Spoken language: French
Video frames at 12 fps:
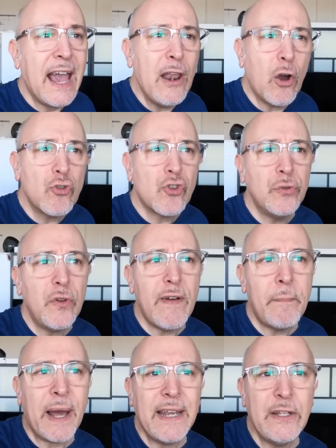Alors aujourd'hui, on
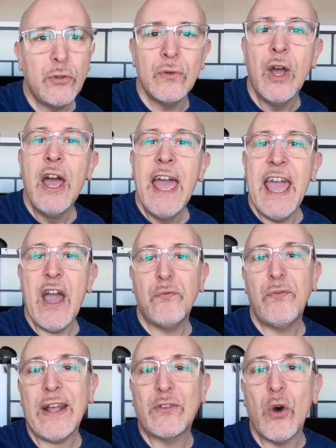va parler de Air
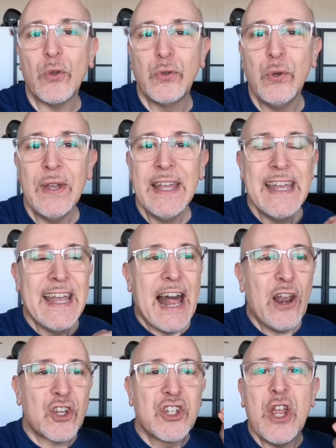Factor 2.
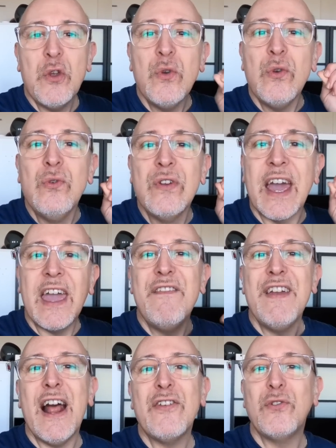Alors j'ai eu une
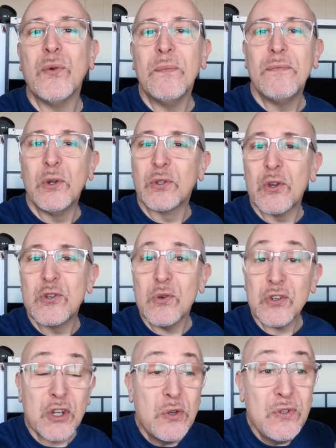révélation l'autre
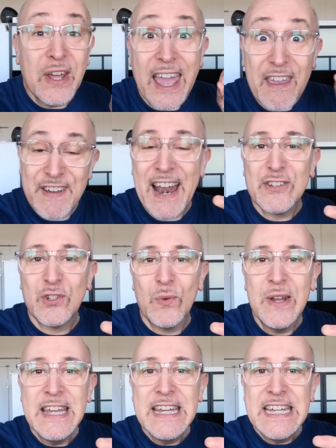jour, j'ai eu une
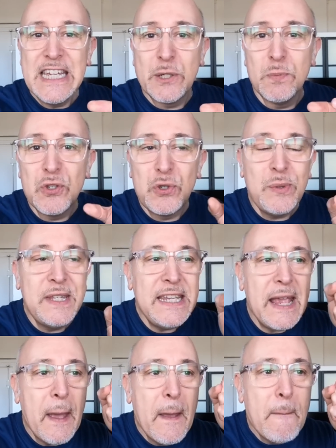révélation et je me suis
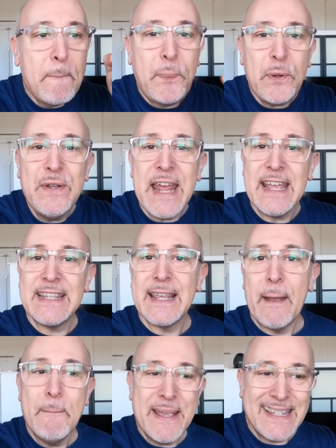dit, punaise,
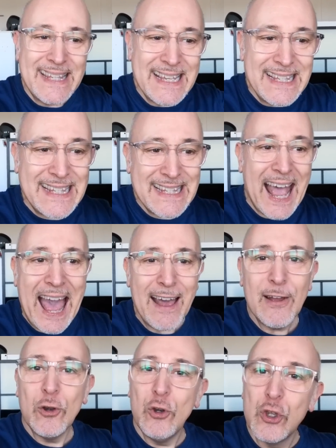mais c'est ça
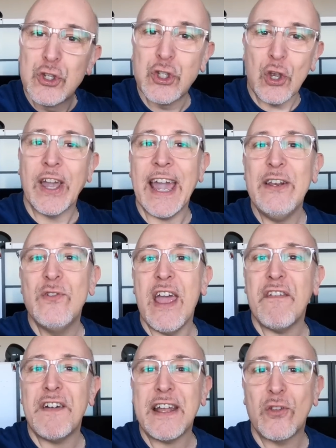le secret de
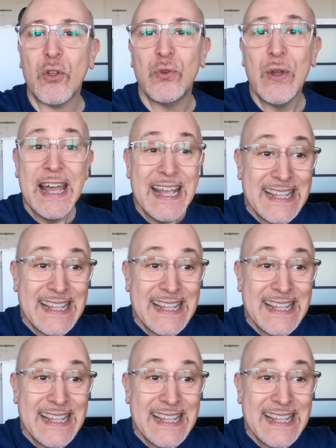Air Factor 2.